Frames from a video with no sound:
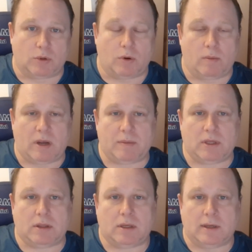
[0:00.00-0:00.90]
Другой
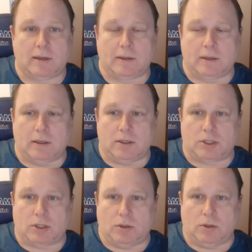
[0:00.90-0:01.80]
момент,
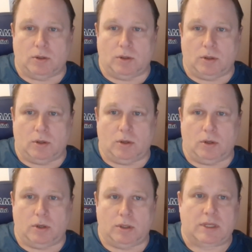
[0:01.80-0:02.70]
что